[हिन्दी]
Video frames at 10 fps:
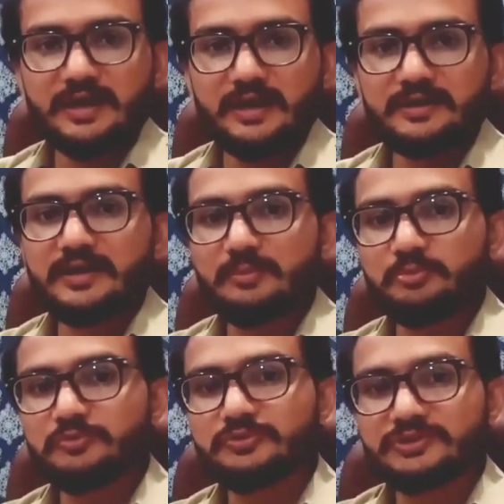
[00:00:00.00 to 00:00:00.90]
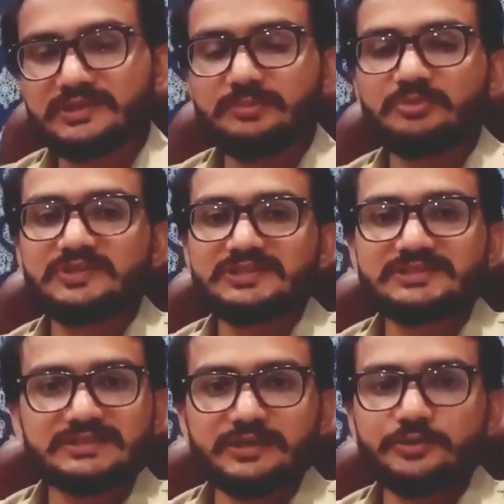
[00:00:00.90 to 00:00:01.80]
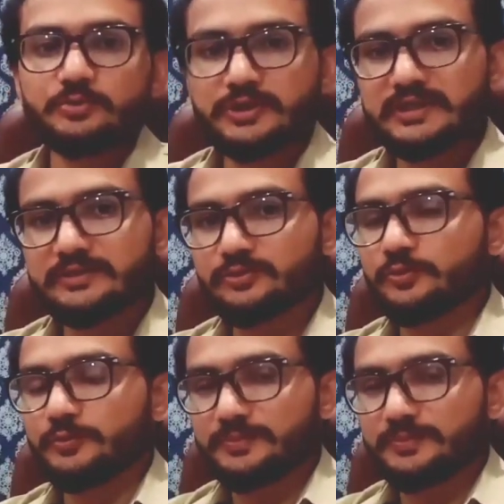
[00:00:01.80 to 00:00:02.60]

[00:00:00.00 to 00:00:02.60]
अगर आप लोग ये बिज़नेस करोगे तो